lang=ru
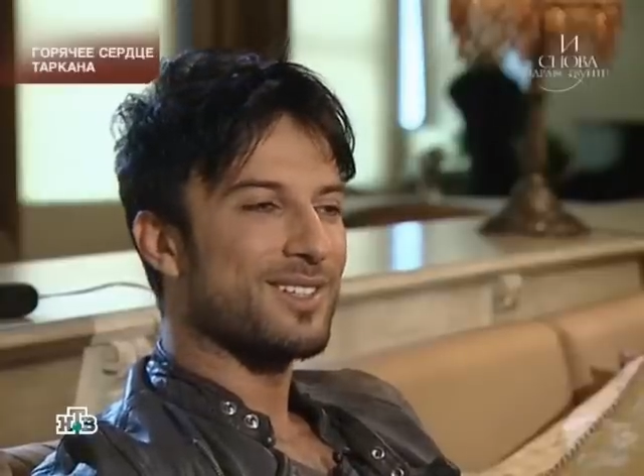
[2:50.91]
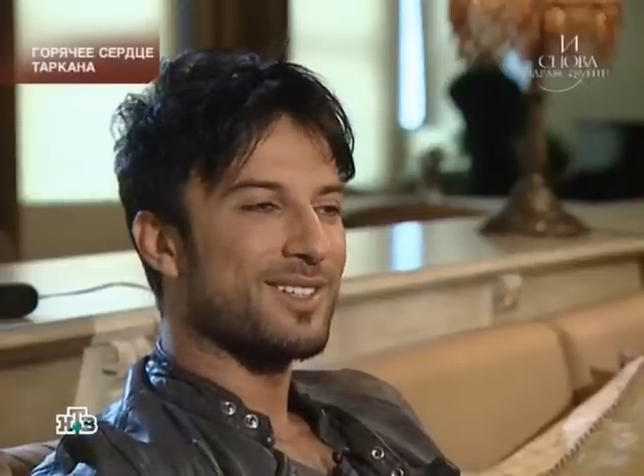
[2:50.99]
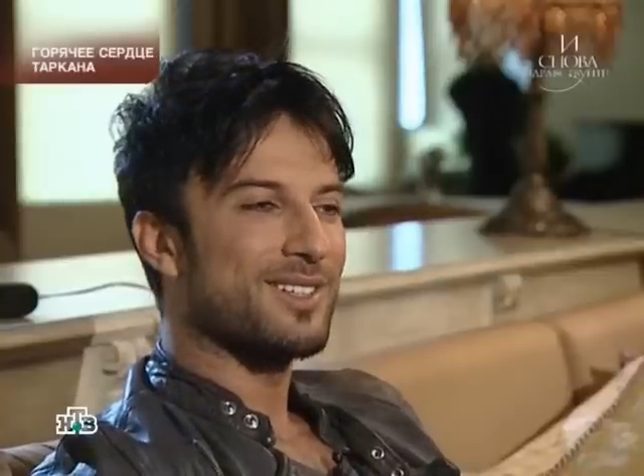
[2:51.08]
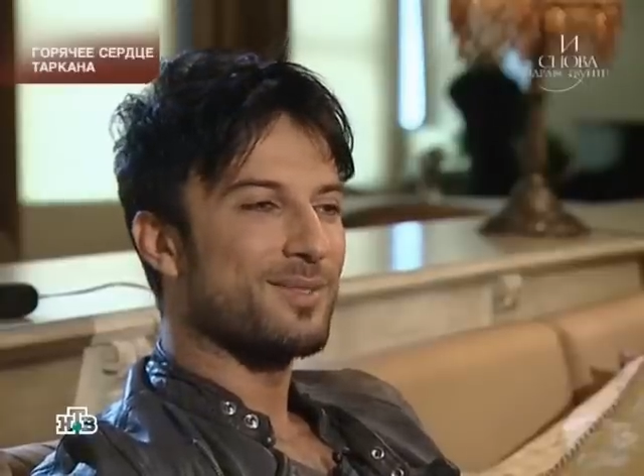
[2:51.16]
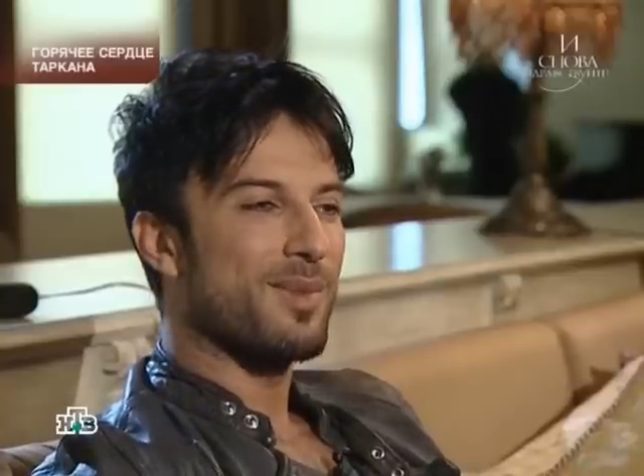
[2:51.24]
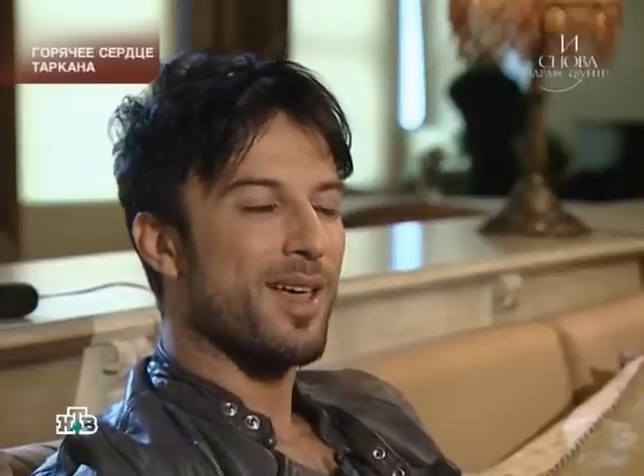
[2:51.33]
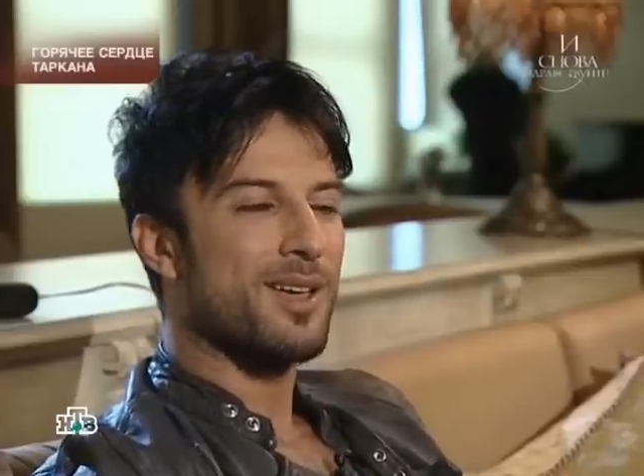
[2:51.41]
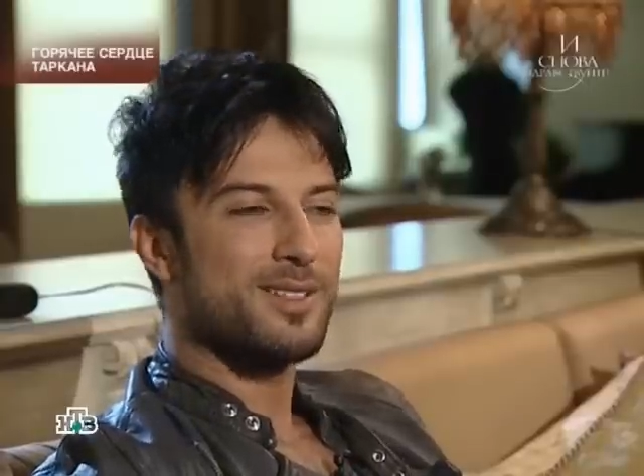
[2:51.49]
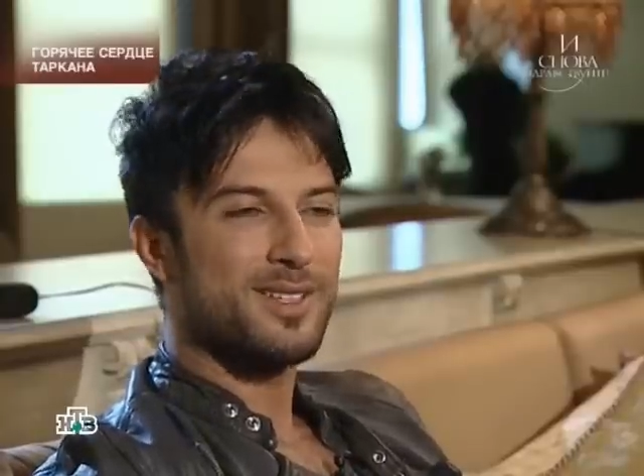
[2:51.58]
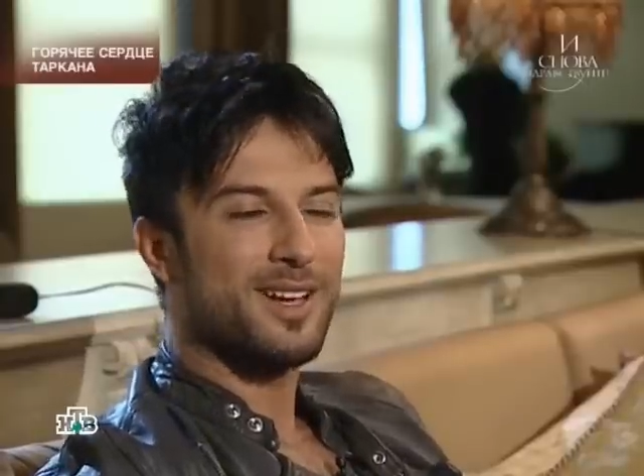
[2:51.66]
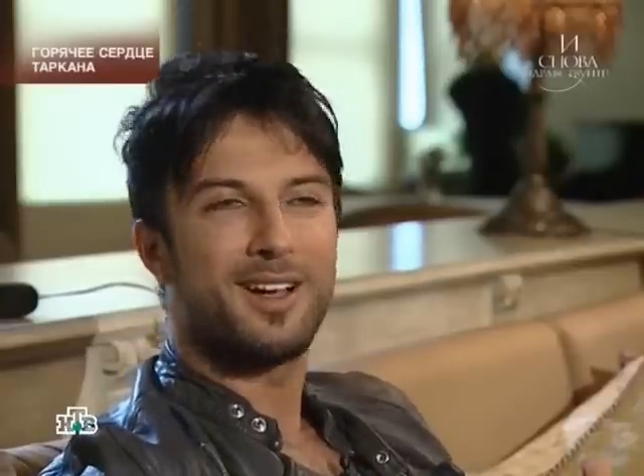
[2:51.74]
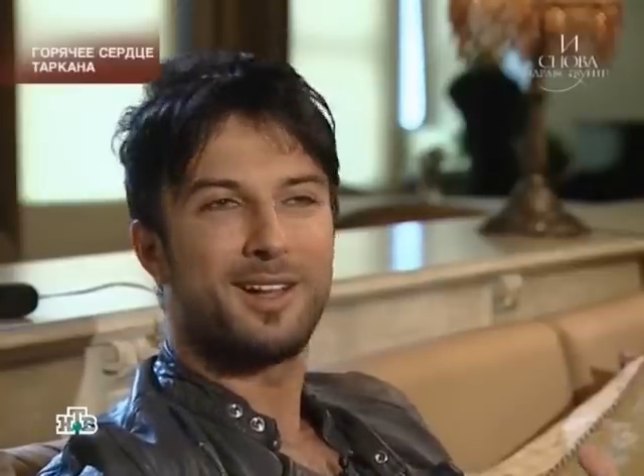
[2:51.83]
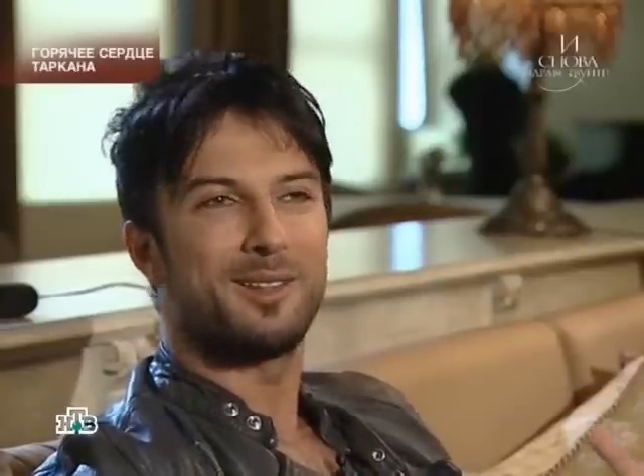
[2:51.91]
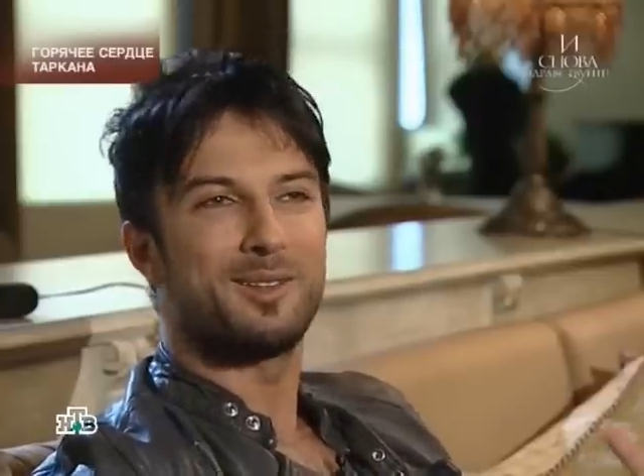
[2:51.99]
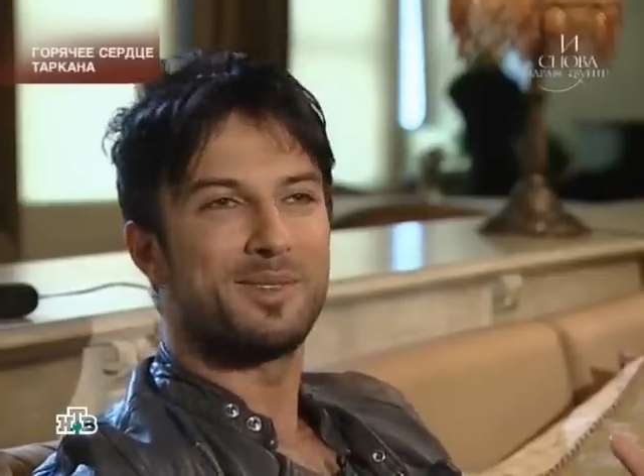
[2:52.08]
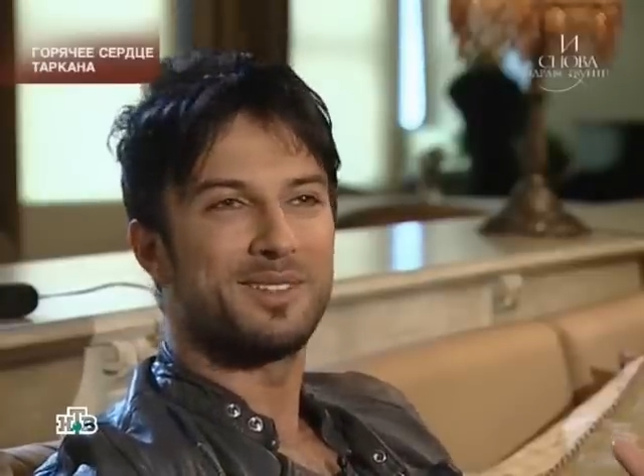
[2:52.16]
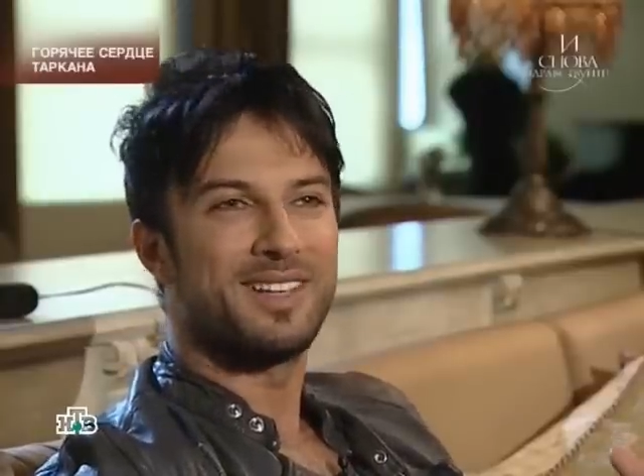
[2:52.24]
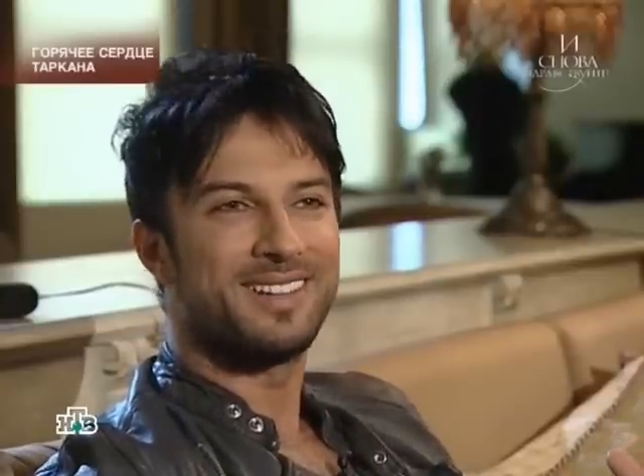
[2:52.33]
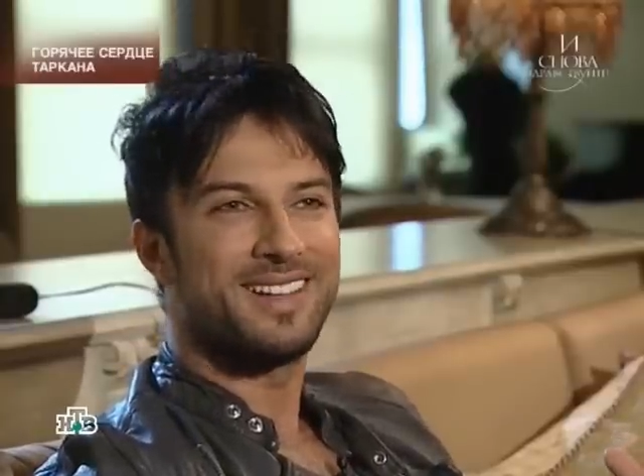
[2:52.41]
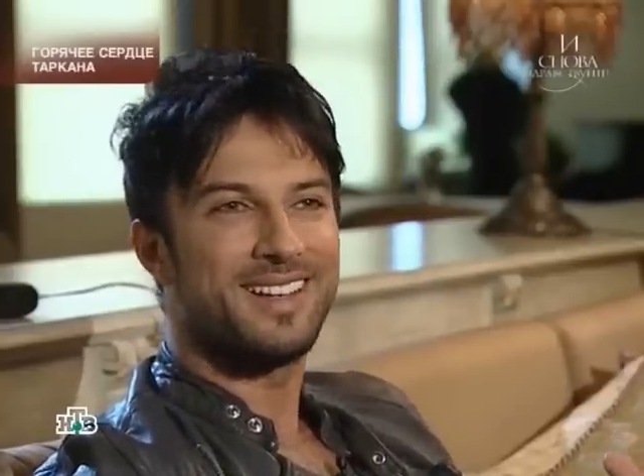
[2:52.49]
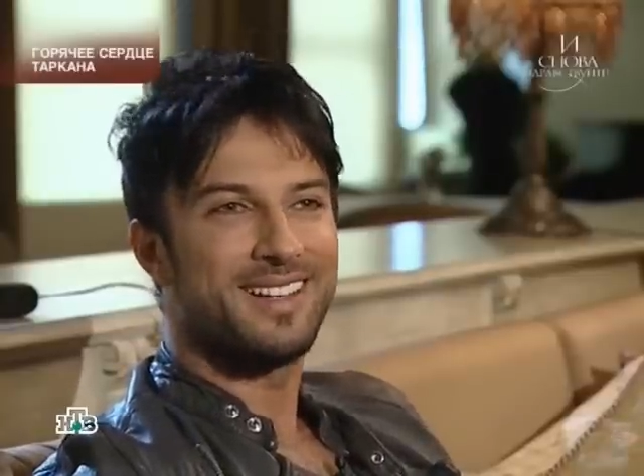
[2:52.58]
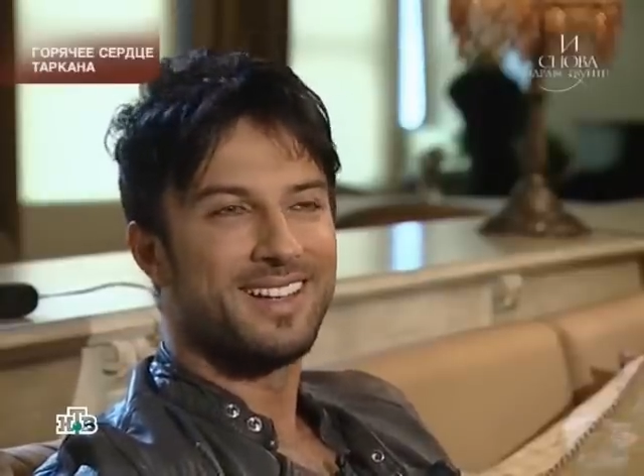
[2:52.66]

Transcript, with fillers: вами. Абсолютно здоров.